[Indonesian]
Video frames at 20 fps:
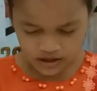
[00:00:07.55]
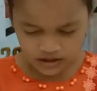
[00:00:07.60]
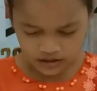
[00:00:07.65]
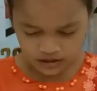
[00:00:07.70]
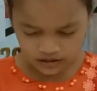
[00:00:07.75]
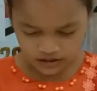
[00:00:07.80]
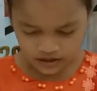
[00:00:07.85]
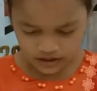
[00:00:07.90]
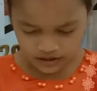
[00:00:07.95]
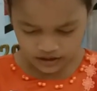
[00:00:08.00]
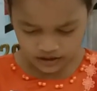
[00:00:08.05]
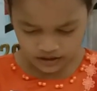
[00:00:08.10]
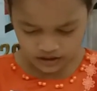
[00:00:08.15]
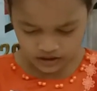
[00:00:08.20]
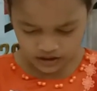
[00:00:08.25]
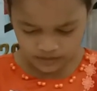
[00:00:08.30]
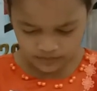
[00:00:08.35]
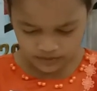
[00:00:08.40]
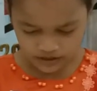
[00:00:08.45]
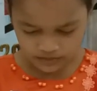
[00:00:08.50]
dengan diri
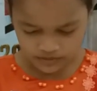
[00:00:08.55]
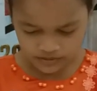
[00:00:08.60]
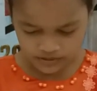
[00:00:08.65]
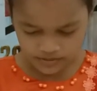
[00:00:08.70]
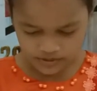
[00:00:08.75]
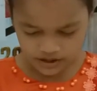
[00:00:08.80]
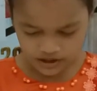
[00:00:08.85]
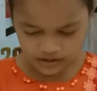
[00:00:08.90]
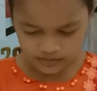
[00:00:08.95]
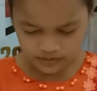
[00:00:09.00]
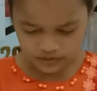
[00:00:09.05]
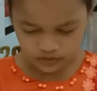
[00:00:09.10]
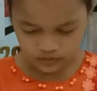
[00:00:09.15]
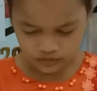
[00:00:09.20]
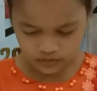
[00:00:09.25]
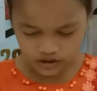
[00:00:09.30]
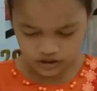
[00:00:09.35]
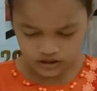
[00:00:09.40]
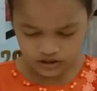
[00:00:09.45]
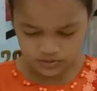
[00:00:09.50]
kami lebih bertemu
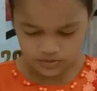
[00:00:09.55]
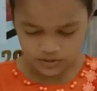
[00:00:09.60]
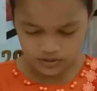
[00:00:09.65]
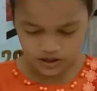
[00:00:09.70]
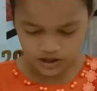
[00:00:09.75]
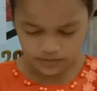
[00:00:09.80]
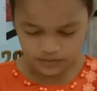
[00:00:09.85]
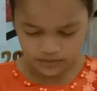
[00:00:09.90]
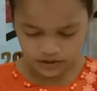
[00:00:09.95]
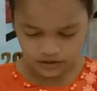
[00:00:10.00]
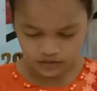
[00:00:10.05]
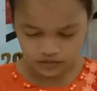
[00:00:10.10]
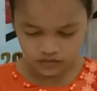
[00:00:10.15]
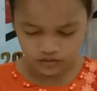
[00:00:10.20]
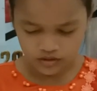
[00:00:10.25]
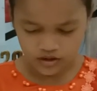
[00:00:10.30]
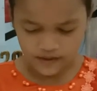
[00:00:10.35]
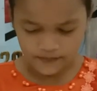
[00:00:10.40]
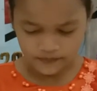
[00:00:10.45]
Tuhan sebab kami boleh